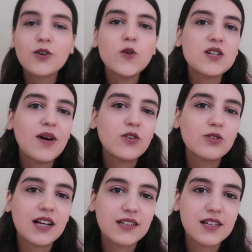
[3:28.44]
Kocaman
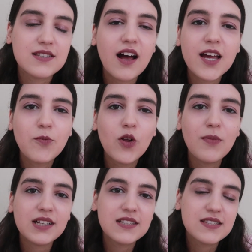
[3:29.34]
kulaklara sahip
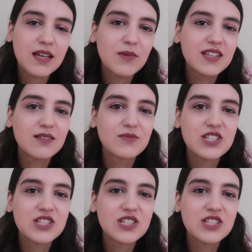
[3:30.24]
olmak istemediğim